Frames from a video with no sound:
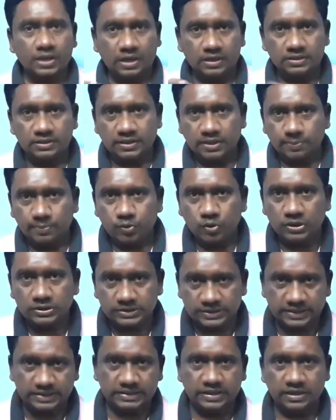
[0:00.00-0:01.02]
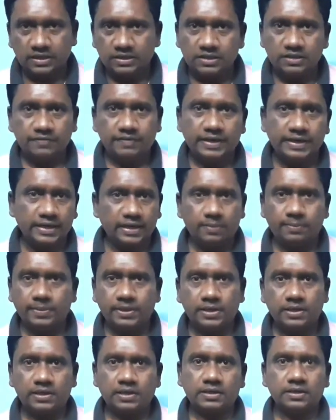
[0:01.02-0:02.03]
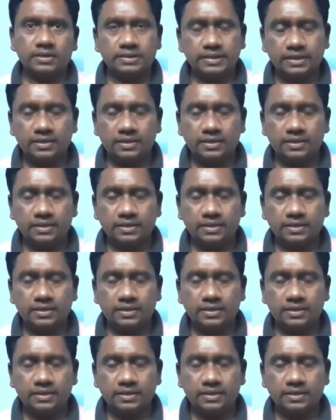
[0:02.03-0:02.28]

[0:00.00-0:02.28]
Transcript: அந்த கம்ப்யூட்டர் செக்ஷனில் தான் அந்த வேலையெல்லாம் பண்ணுறாங்க